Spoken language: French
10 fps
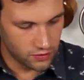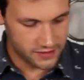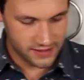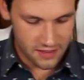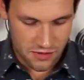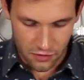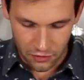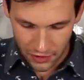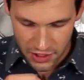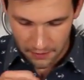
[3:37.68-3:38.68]
le sel, je le
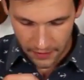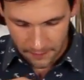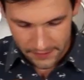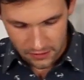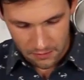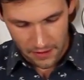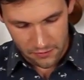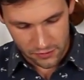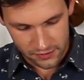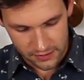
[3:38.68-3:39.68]
corrige après parce que le
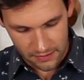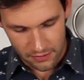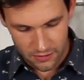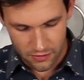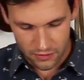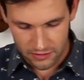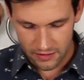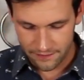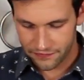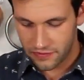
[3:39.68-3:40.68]
parmesan, ça apporte le
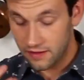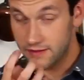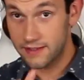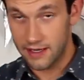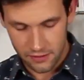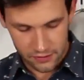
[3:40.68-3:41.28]
côté salé